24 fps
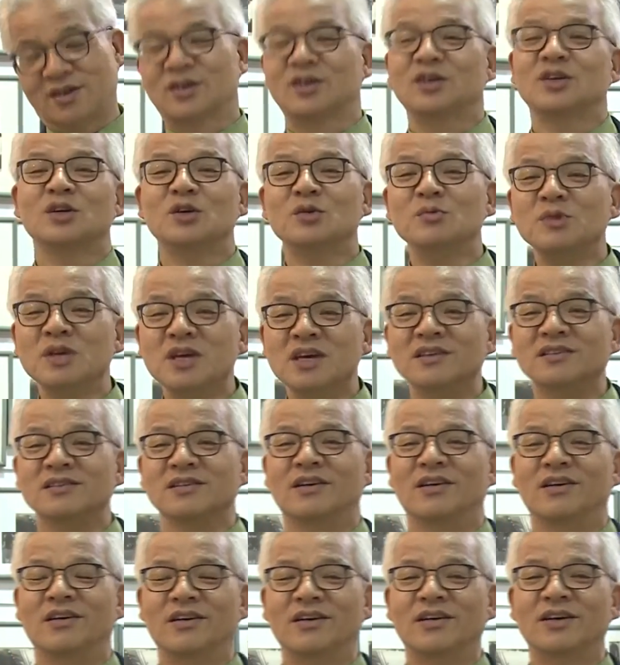그런
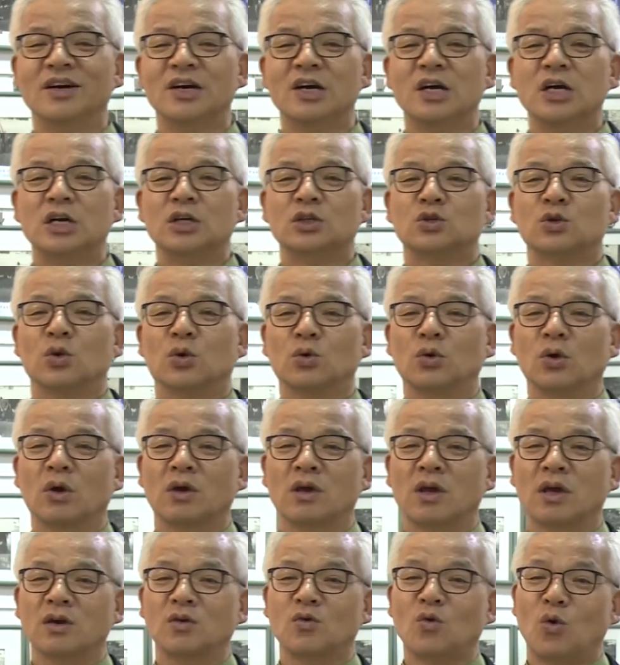의미에서
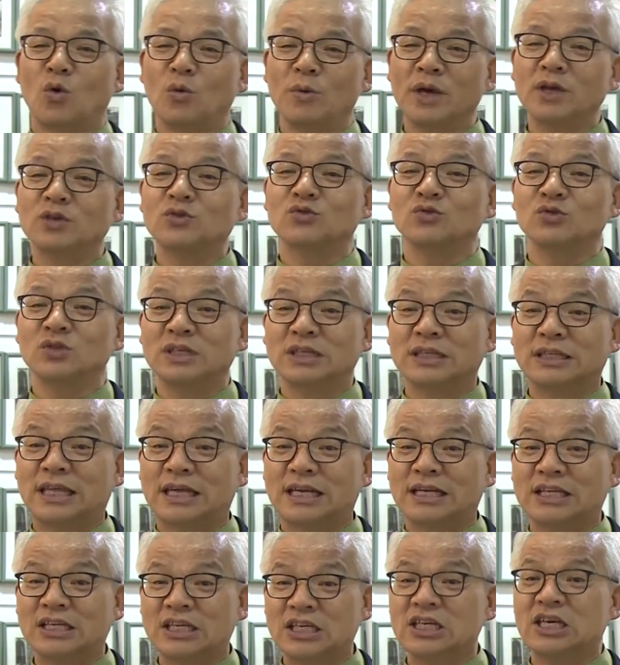종교개혁 500주년
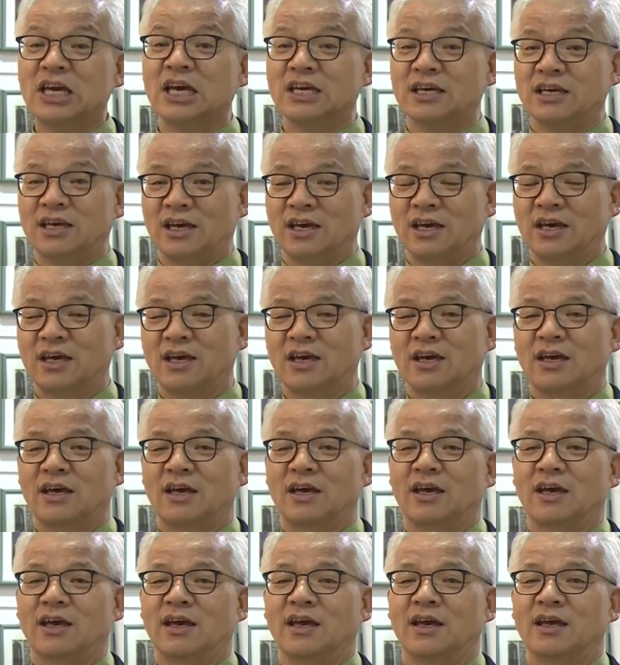되는 이 해에
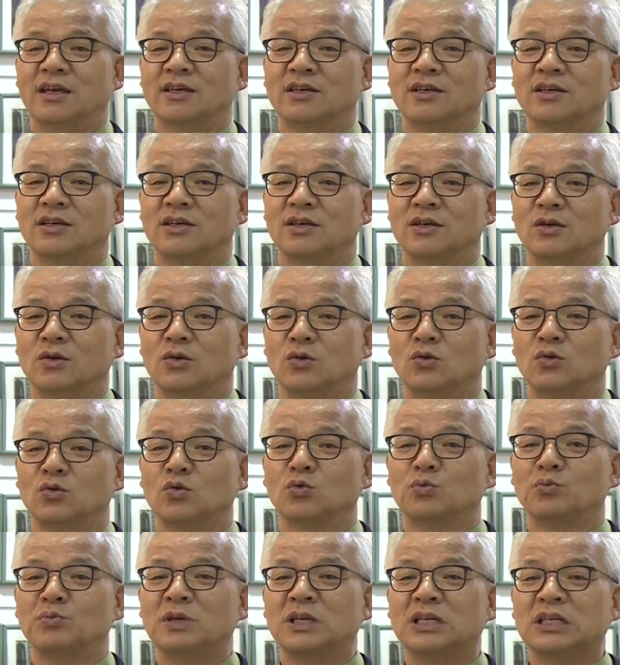
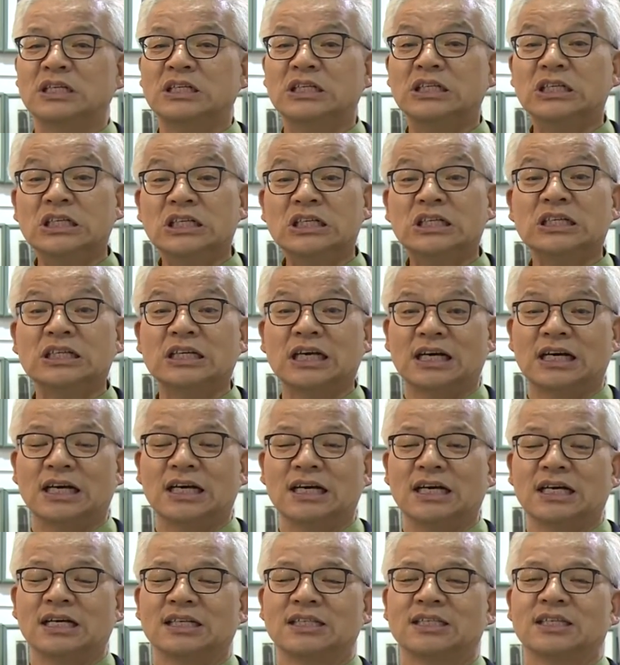
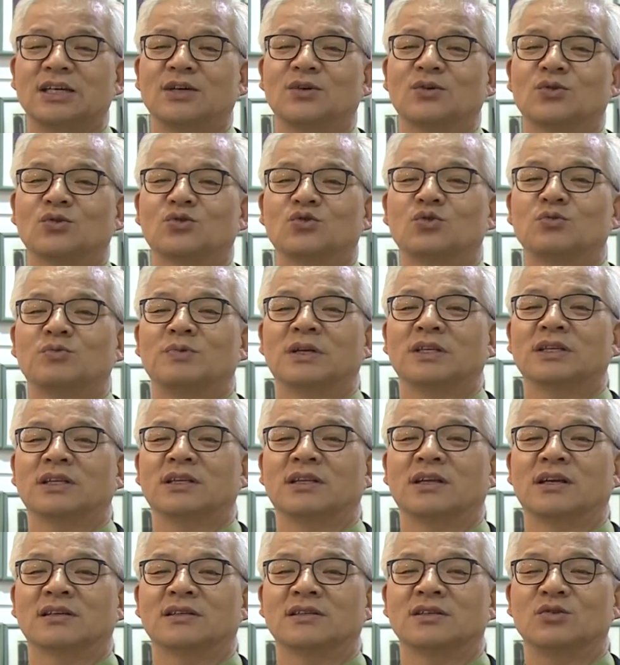이육필일기가 책으로
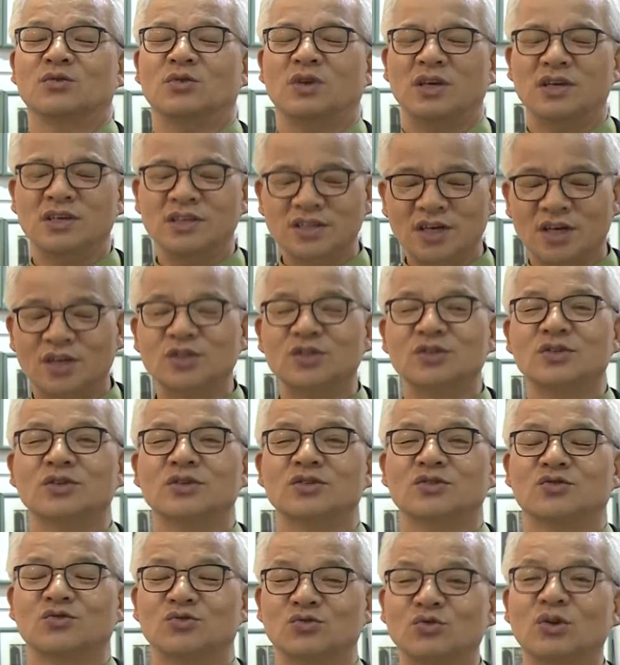출판된다는 것은 굉장히
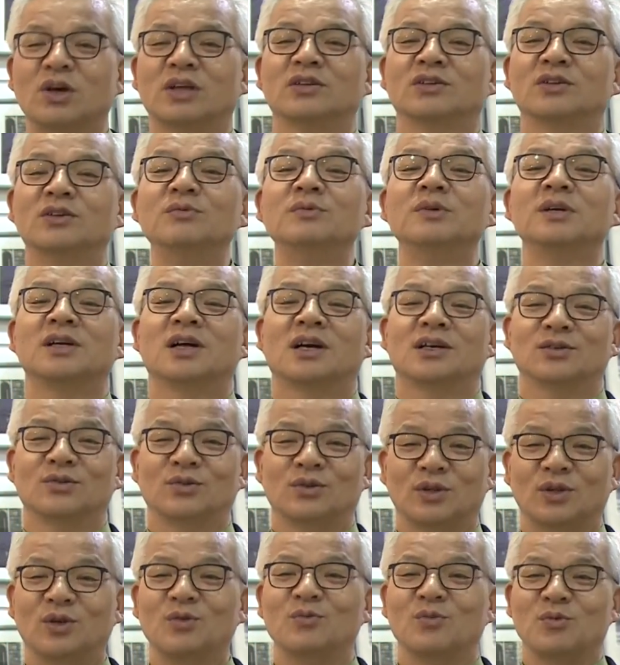중요한 의미를
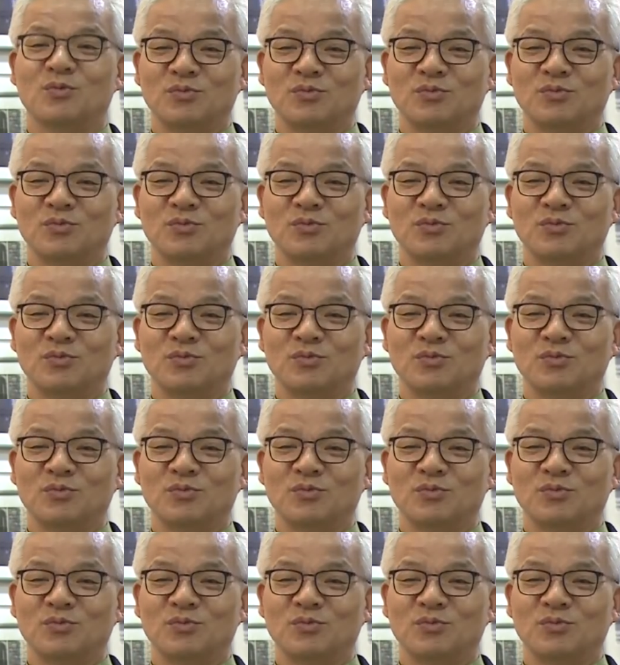가지고 있다고